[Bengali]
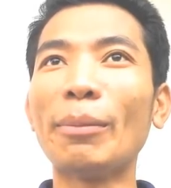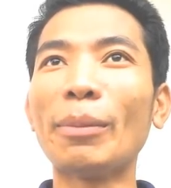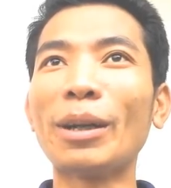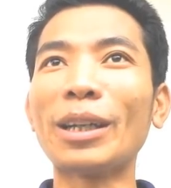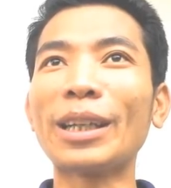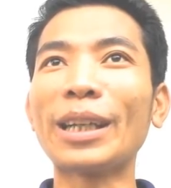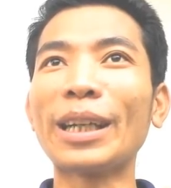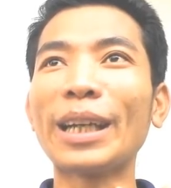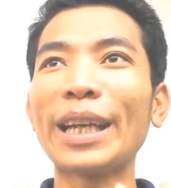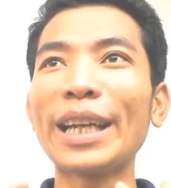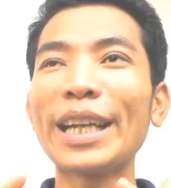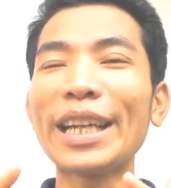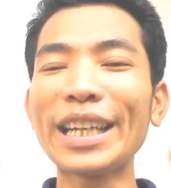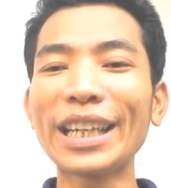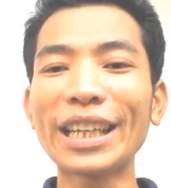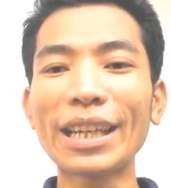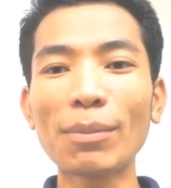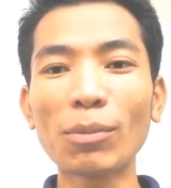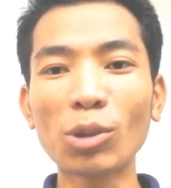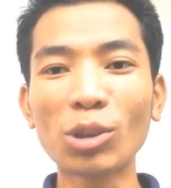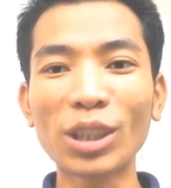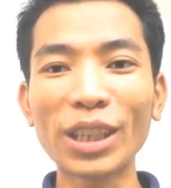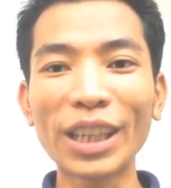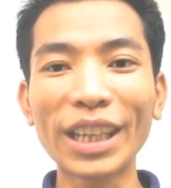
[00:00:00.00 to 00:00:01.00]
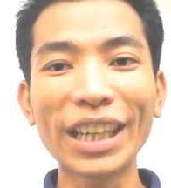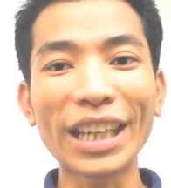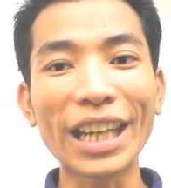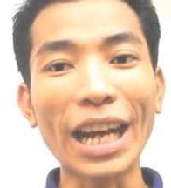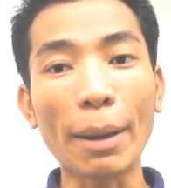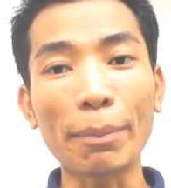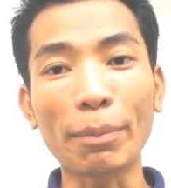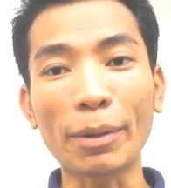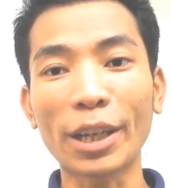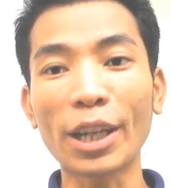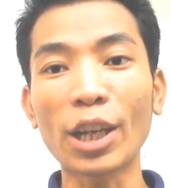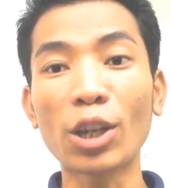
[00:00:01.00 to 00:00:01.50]
মানে ইনকাম করতে গেলে
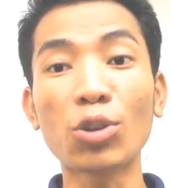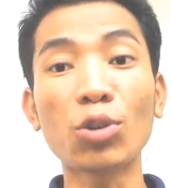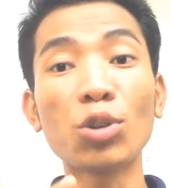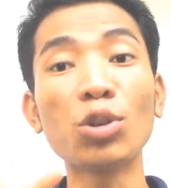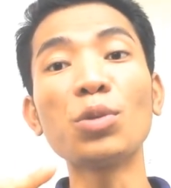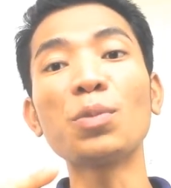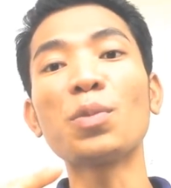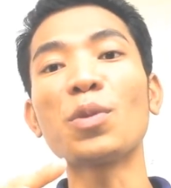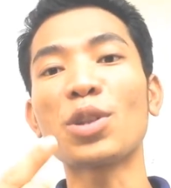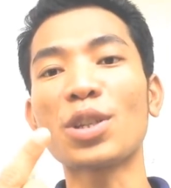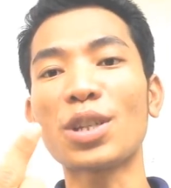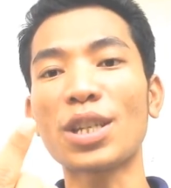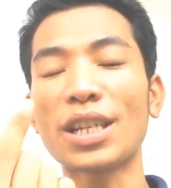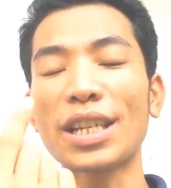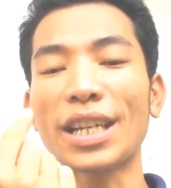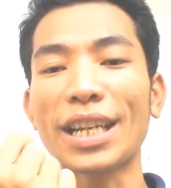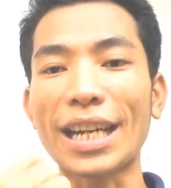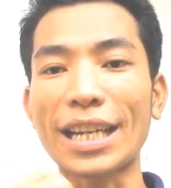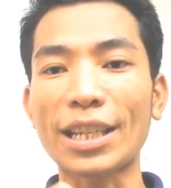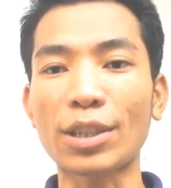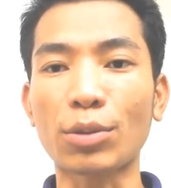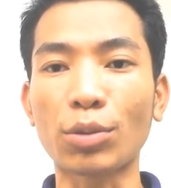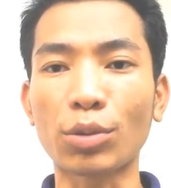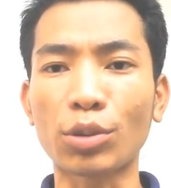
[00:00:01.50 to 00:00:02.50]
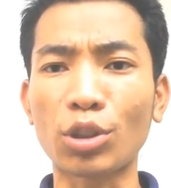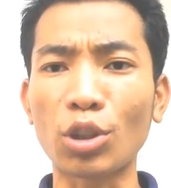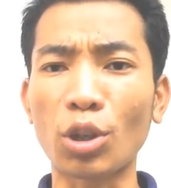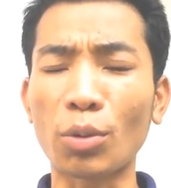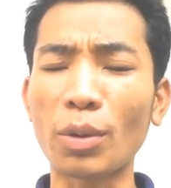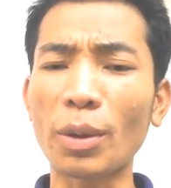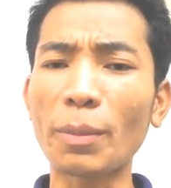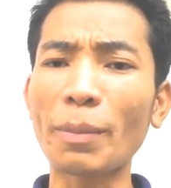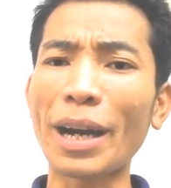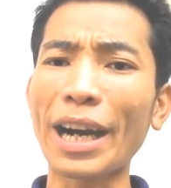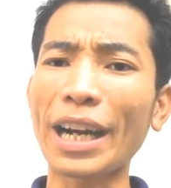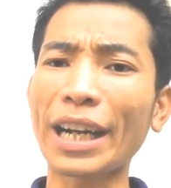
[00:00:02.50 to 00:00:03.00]
আপনাকে কোন প্রসেসে কাজ করতে
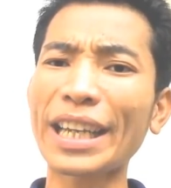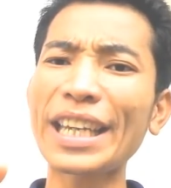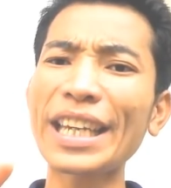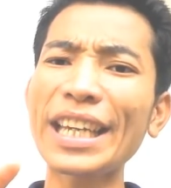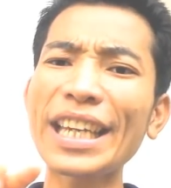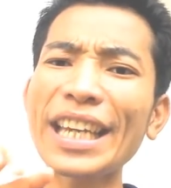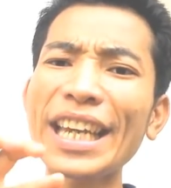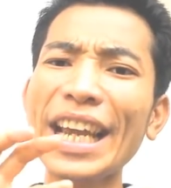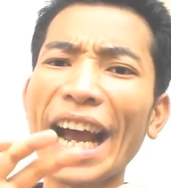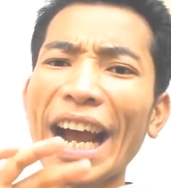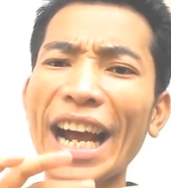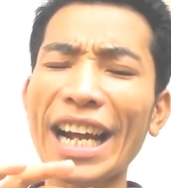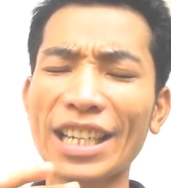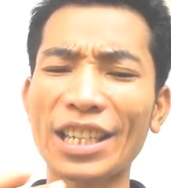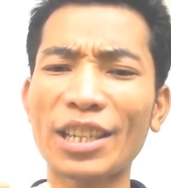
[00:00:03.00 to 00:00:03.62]
হবে বা কি কি